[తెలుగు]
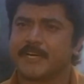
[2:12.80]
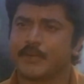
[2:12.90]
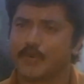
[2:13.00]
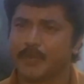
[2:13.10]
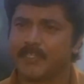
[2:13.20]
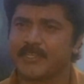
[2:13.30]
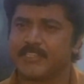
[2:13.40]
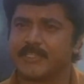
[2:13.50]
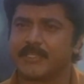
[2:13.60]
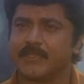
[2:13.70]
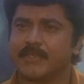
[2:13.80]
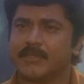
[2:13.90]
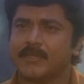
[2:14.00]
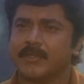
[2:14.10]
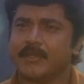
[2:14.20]
విని మీ గురించి తెలుసుకున్నాను
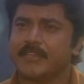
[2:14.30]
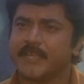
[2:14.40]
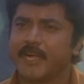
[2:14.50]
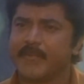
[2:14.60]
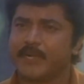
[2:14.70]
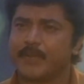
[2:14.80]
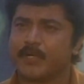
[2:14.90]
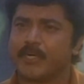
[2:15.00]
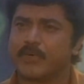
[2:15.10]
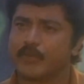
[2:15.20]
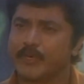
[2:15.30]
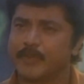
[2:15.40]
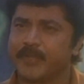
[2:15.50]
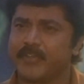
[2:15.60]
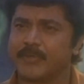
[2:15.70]
ఈ పేదంటి పిల్లని
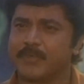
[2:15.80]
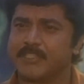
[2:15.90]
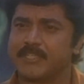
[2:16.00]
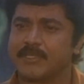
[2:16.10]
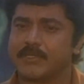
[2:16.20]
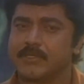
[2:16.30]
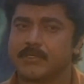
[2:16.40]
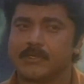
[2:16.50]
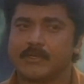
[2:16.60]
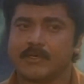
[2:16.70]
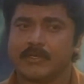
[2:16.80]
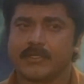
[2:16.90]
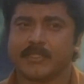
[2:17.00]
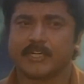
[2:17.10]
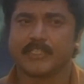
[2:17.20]
చేసుకోవడానికి మీ వాళ్ళు ఒప్పుకుంటే
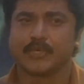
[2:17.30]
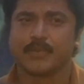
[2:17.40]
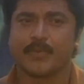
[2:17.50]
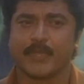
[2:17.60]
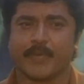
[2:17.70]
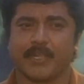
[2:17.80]
నా చెల్లెడు ఎంతో